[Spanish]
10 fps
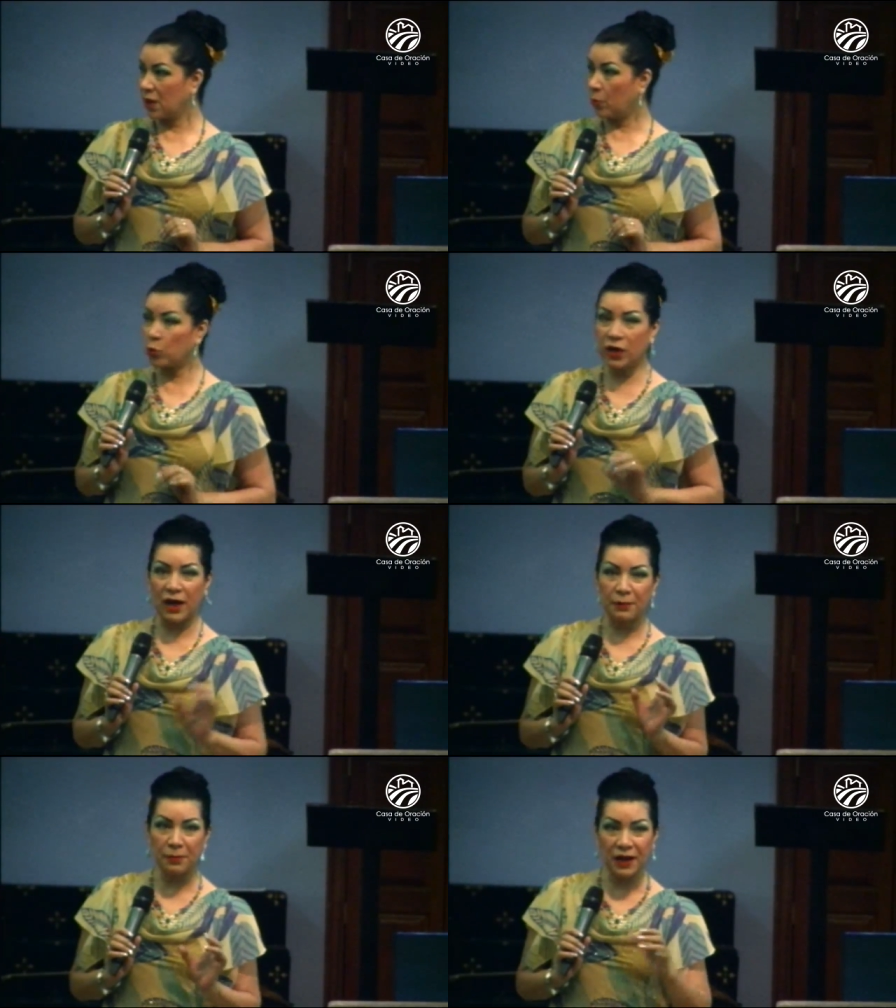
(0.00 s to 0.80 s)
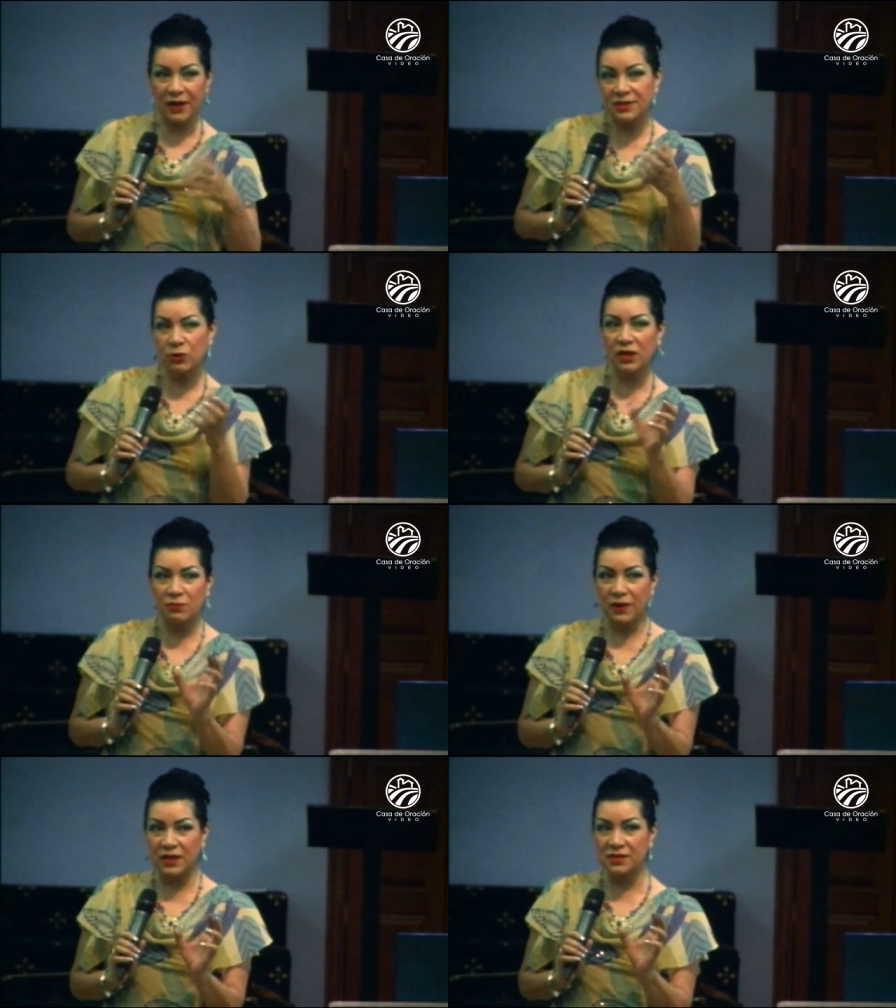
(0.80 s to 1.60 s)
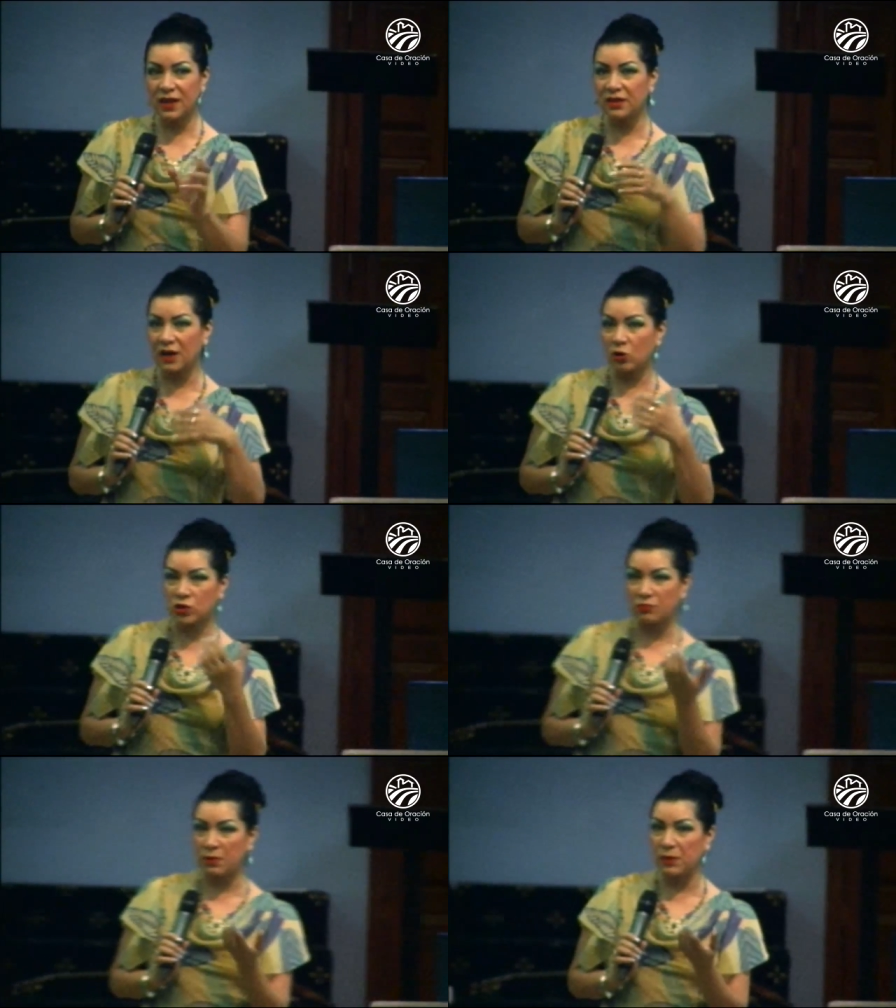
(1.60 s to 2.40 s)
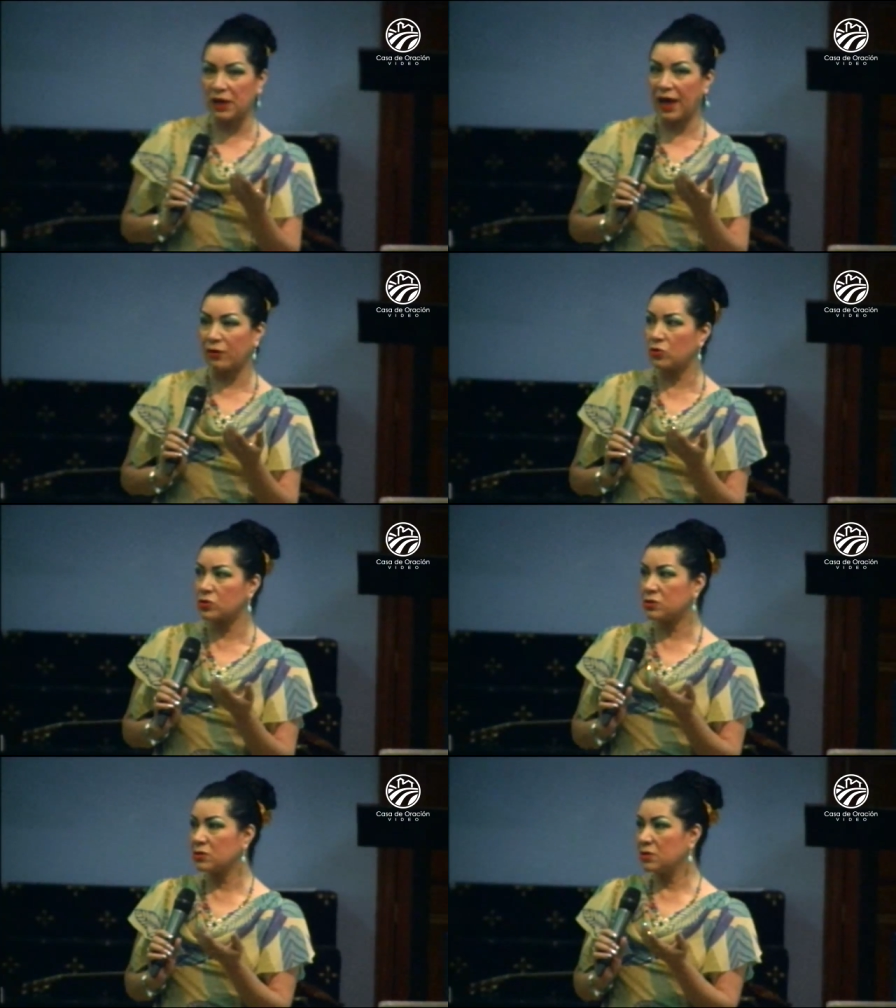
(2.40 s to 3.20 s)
Porque la Biblia hace una diferencia entre los afeminados